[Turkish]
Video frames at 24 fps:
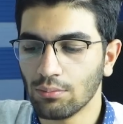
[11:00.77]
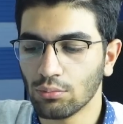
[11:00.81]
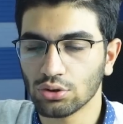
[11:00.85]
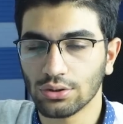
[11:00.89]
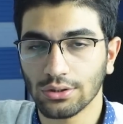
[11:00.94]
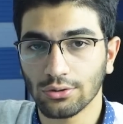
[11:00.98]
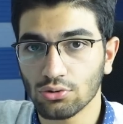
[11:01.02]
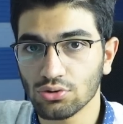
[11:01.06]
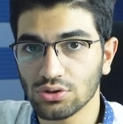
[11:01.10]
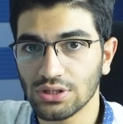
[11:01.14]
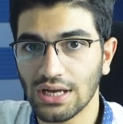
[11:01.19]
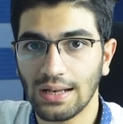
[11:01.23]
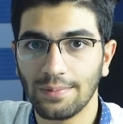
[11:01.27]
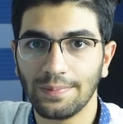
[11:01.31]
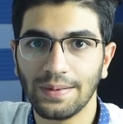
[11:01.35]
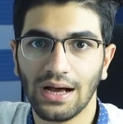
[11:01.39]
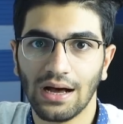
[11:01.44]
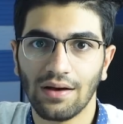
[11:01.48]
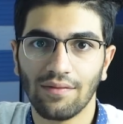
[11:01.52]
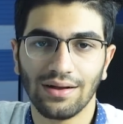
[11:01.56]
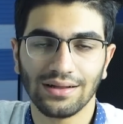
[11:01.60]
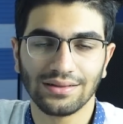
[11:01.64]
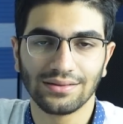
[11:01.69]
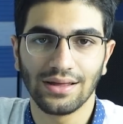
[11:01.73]
Bu da güzel bir
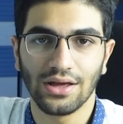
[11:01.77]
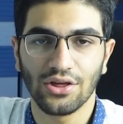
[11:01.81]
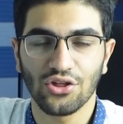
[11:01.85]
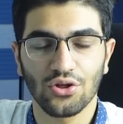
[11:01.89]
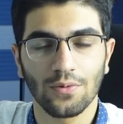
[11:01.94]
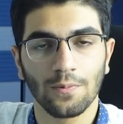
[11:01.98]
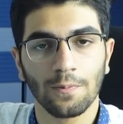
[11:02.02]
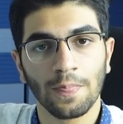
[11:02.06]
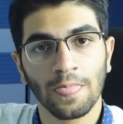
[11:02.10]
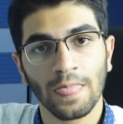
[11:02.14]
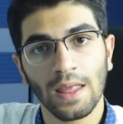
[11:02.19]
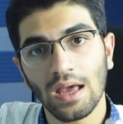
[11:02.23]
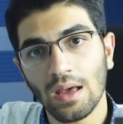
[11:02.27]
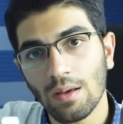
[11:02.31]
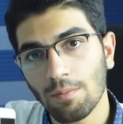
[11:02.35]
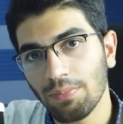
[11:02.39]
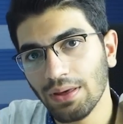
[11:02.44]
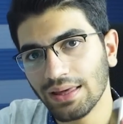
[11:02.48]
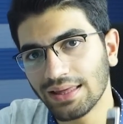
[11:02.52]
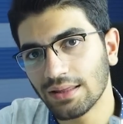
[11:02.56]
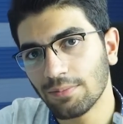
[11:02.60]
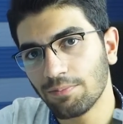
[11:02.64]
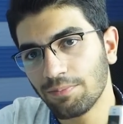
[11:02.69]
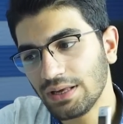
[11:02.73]
avantaj.
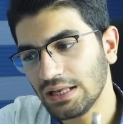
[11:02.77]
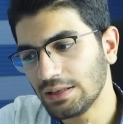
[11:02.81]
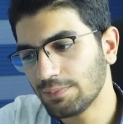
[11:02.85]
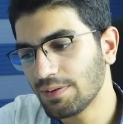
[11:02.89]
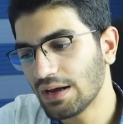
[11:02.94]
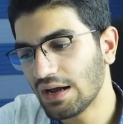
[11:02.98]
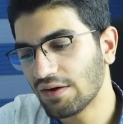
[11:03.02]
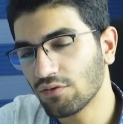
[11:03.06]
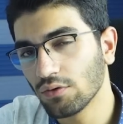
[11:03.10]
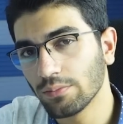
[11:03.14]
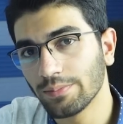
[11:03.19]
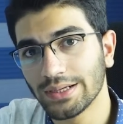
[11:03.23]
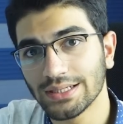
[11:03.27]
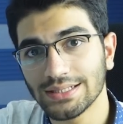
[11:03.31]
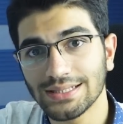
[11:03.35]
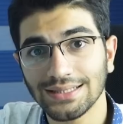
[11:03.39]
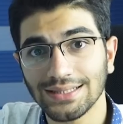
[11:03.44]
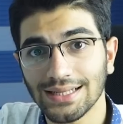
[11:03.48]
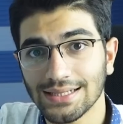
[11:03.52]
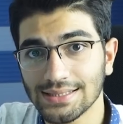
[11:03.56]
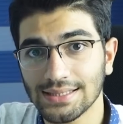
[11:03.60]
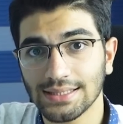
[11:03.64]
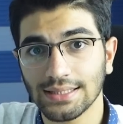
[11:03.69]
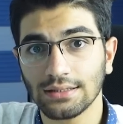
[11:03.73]
Peki pil
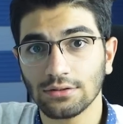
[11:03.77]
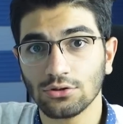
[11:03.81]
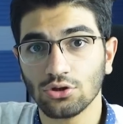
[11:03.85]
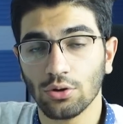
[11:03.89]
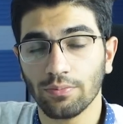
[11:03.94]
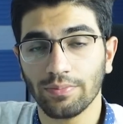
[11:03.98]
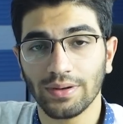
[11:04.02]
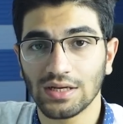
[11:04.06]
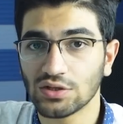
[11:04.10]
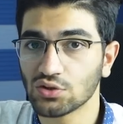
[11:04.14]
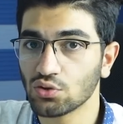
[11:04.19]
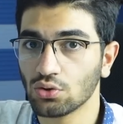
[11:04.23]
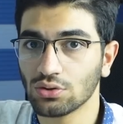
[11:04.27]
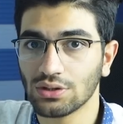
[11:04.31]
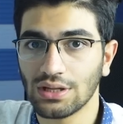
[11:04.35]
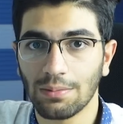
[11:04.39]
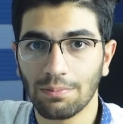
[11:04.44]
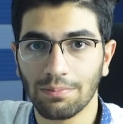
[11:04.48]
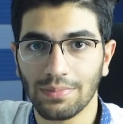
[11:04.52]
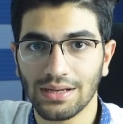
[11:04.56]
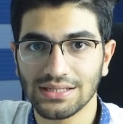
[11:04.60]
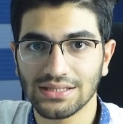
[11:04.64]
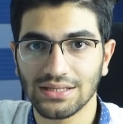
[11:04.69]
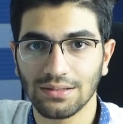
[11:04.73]
performansı nasıl gidiyor? Biraz
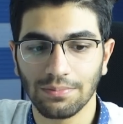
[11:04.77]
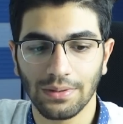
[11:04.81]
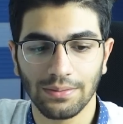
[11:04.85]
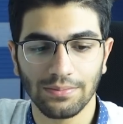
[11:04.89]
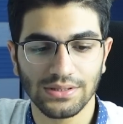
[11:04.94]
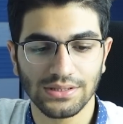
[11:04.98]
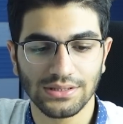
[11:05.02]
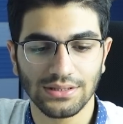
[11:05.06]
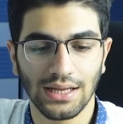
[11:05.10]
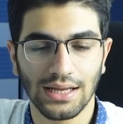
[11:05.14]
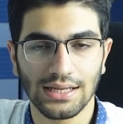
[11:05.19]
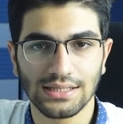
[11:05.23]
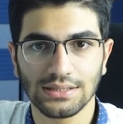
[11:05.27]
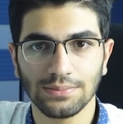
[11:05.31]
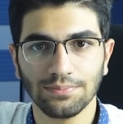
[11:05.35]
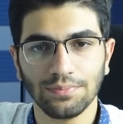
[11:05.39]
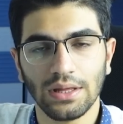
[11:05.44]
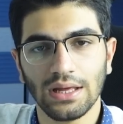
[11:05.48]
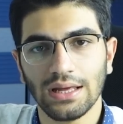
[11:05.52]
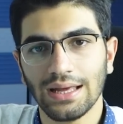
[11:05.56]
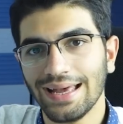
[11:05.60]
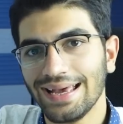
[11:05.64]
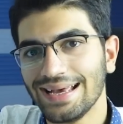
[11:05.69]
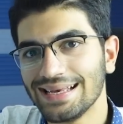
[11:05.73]
ondan bahsetmemiz lazım.
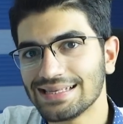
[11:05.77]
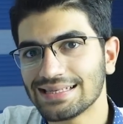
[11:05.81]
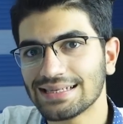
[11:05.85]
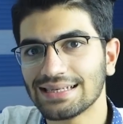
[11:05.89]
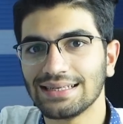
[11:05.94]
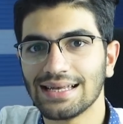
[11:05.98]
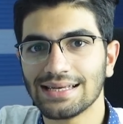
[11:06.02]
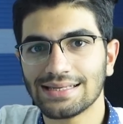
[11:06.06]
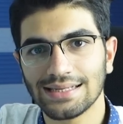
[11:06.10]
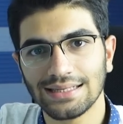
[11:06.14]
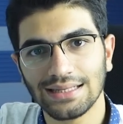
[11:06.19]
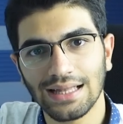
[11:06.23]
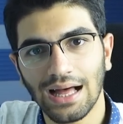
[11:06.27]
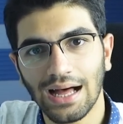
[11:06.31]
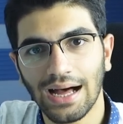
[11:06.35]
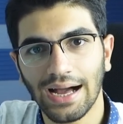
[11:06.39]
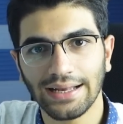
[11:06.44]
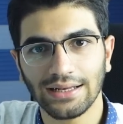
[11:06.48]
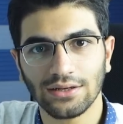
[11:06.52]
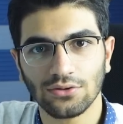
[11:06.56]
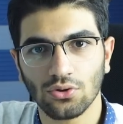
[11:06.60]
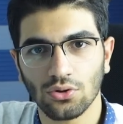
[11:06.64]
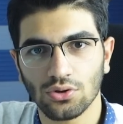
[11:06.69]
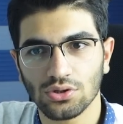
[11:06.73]
Eski nesille
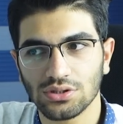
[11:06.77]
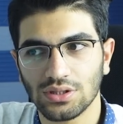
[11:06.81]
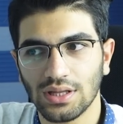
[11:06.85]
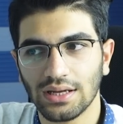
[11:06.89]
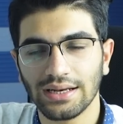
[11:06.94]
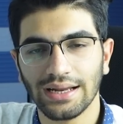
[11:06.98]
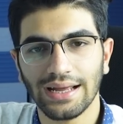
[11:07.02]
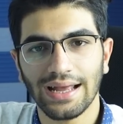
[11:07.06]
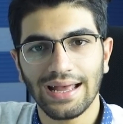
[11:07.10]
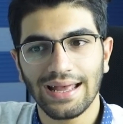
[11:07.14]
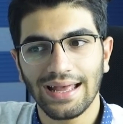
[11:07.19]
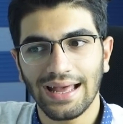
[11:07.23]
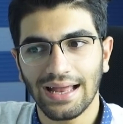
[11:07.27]
aynı dostlar.